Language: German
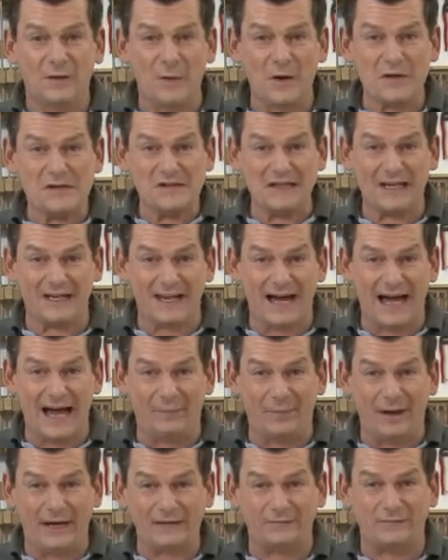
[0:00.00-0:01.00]
Wir möchten gerne
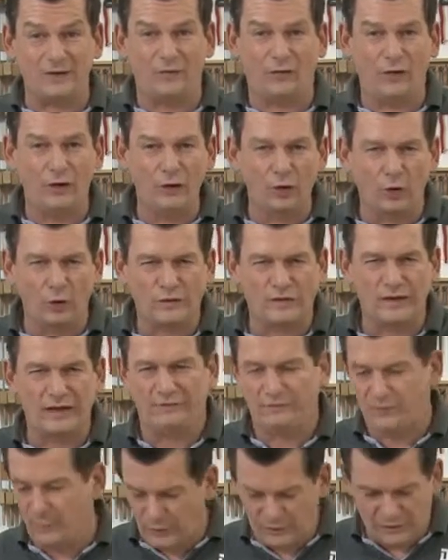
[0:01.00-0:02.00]
arbeiten. Wir wollen
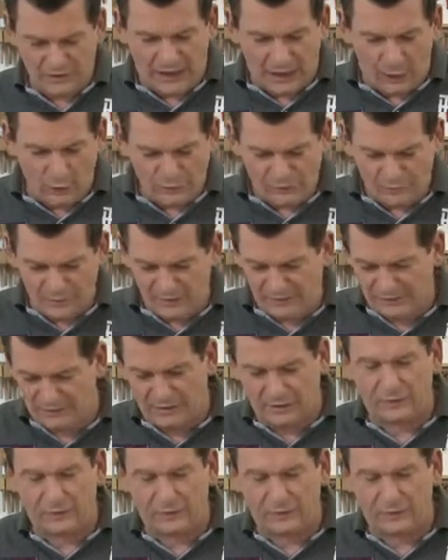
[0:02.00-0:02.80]
loslegen. Wir möchten ausmessen.